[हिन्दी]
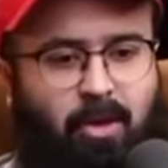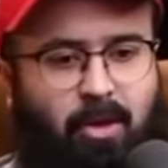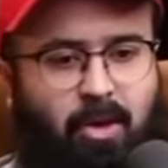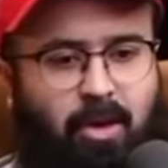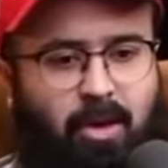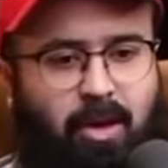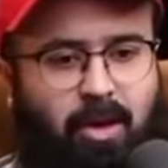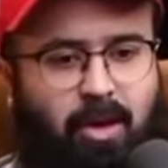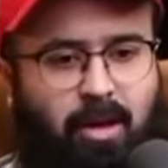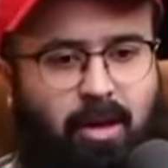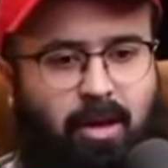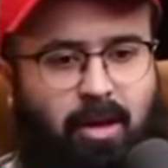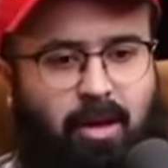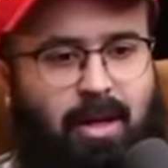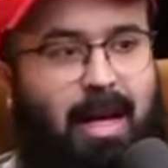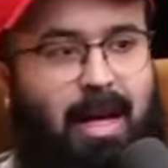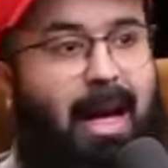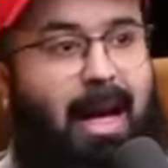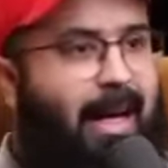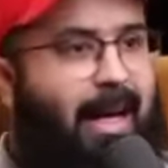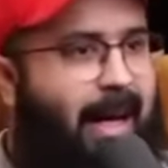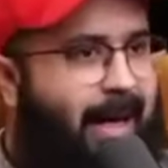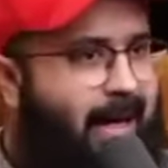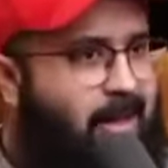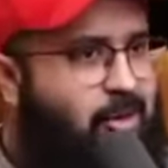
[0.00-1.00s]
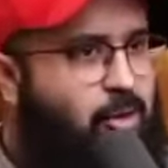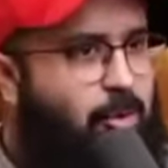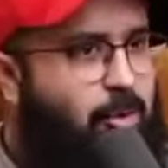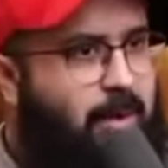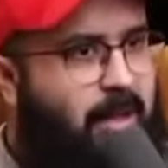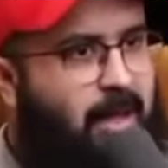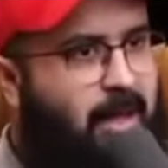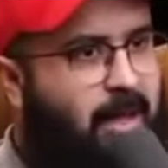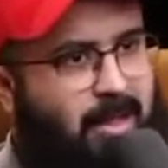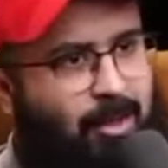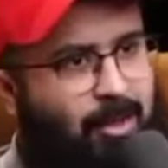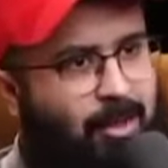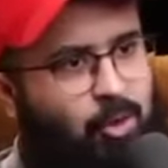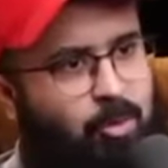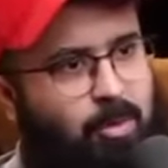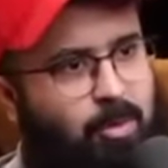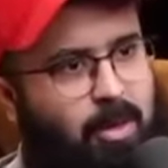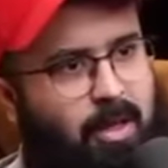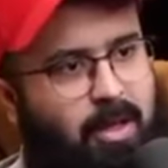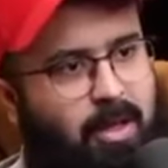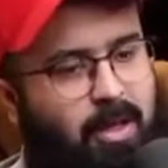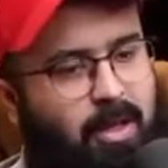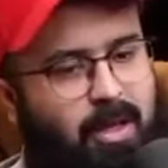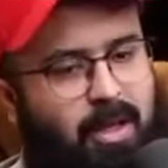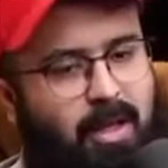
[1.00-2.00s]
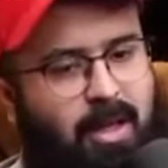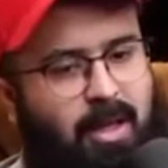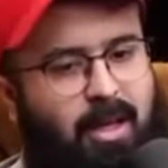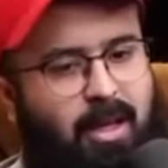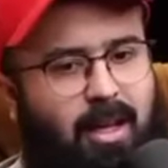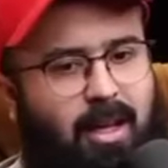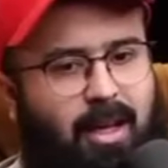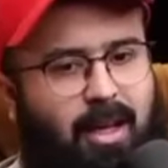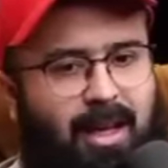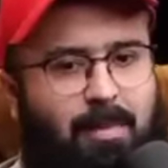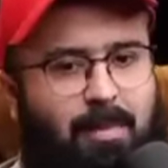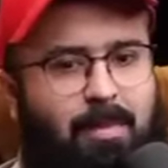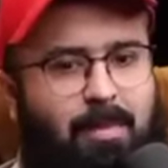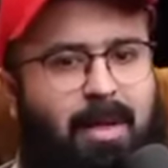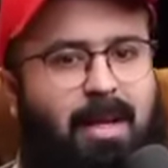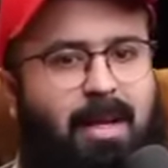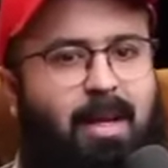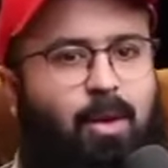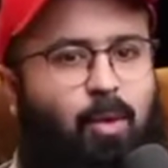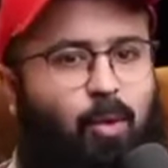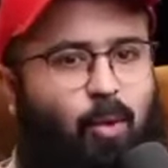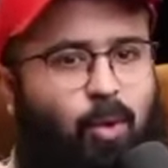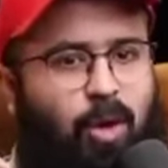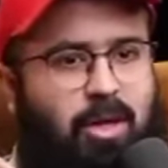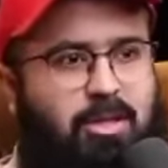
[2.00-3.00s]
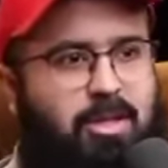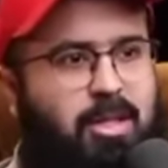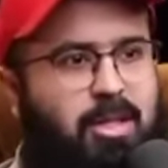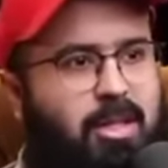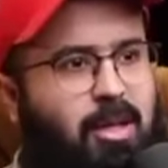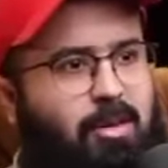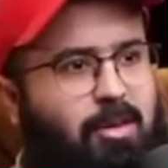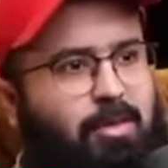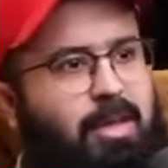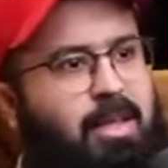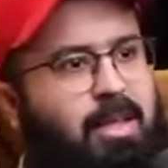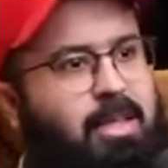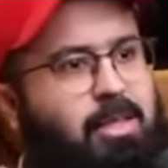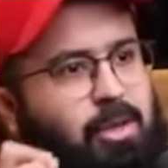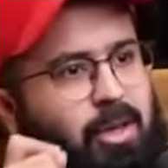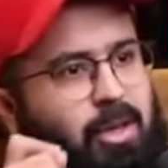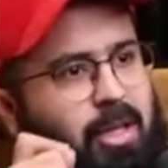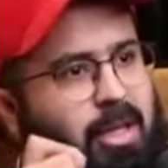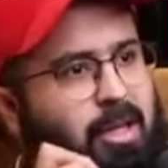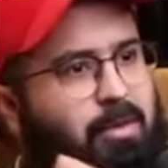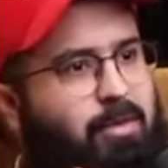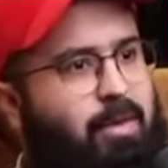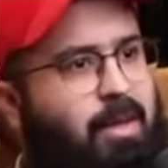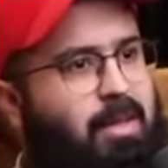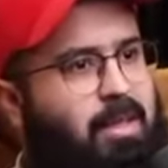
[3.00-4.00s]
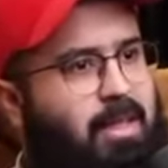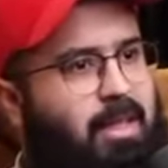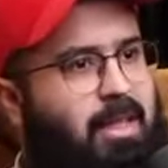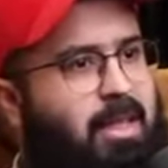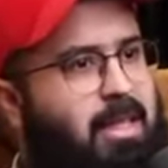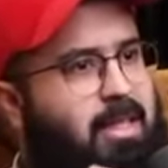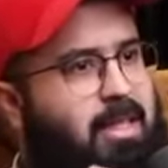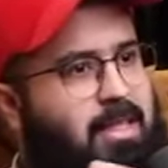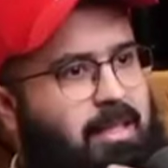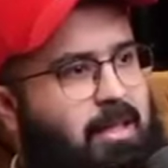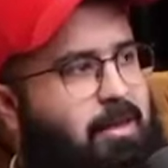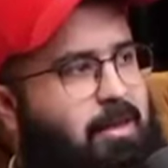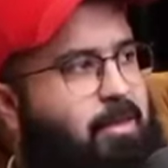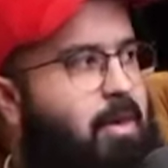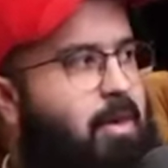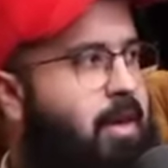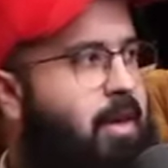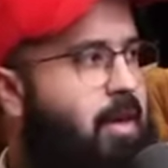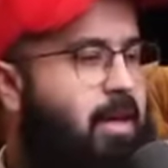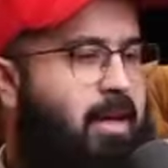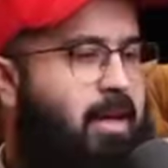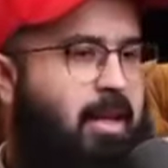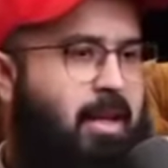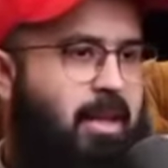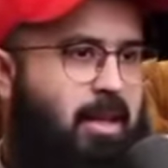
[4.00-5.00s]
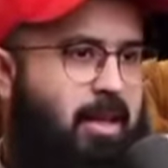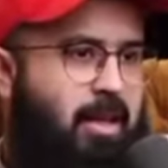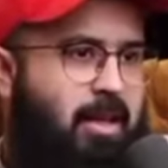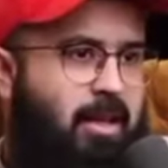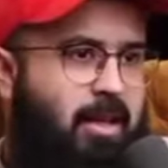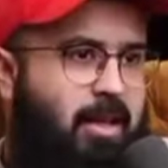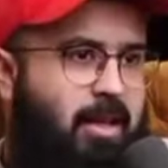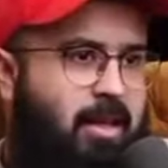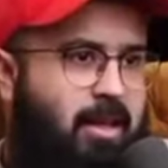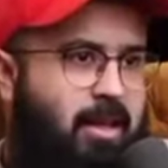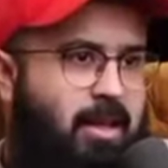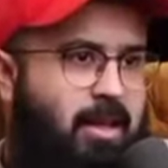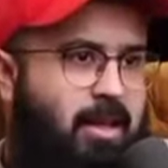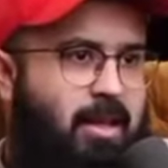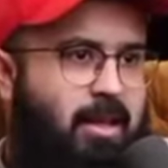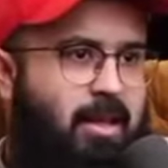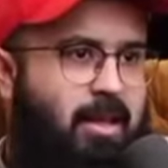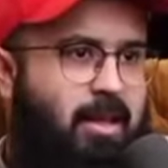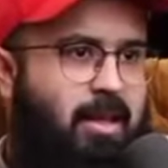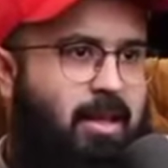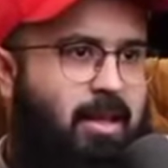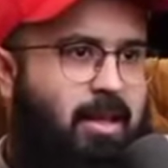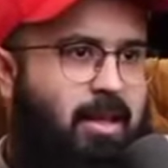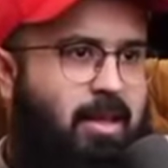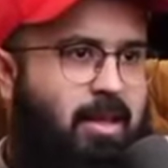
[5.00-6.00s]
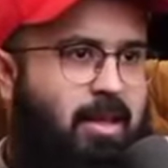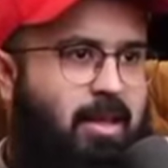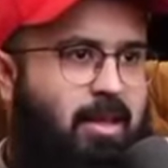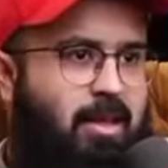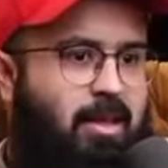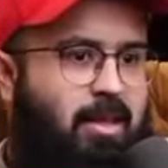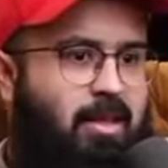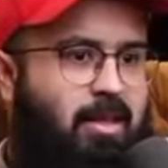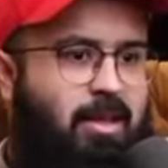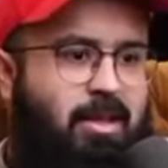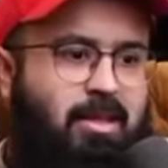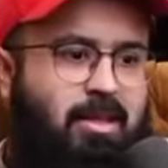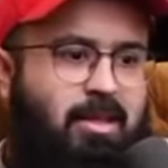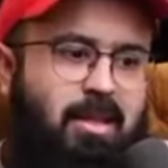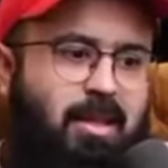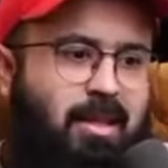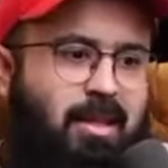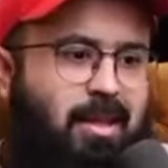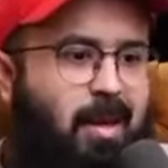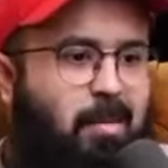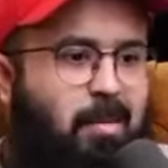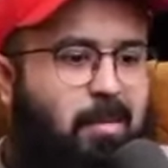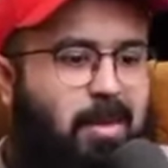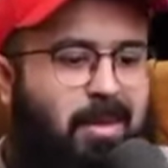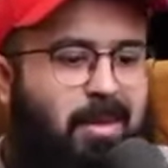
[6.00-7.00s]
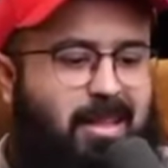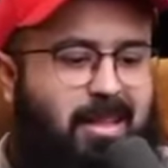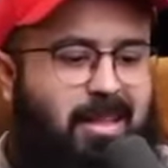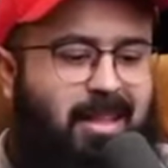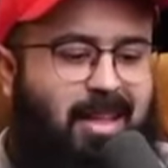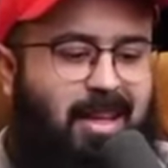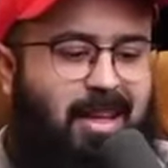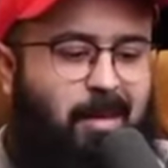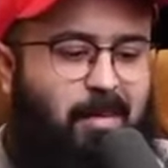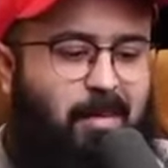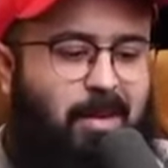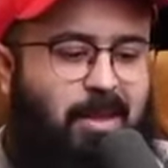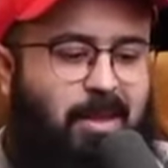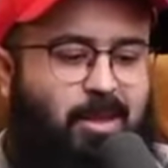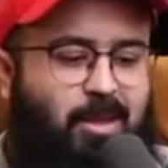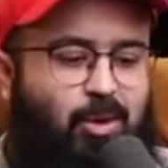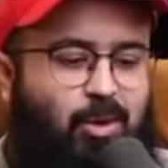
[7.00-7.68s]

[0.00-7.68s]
और ग्लाइड आइडिंग्स भी कहते हैं तूबा लिमन वजदफी फी सहीफ़ती इस्तफ़ारन कतीरा जिसने क़्यामत के दिन अपने